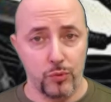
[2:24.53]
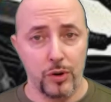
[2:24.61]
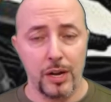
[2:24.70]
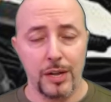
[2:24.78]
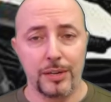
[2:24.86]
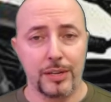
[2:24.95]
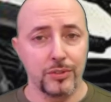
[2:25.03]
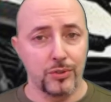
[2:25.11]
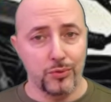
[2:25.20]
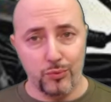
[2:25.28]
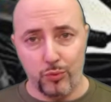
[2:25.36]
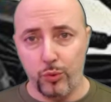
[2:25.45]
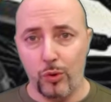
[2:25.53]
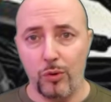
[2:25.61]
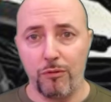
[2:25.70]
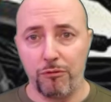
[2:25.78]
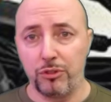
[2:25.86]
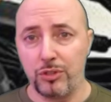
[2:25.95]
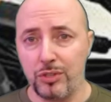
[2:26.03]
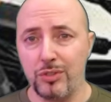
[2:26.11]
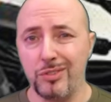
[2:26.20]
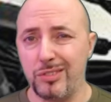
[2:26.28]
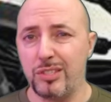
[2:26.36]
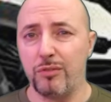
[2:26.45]
Il compressore digitale si
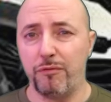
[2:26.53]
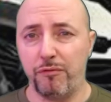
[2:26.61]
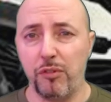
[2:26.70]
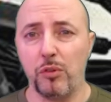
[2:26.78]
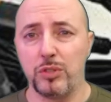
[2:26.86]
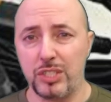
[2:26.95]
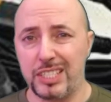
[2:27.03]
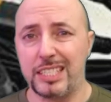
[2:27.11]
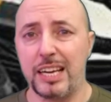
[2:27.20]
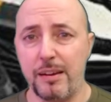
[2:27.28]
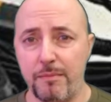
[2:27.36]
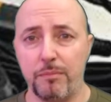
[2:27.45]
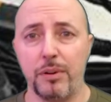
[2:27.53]
può trasportare ovunque ed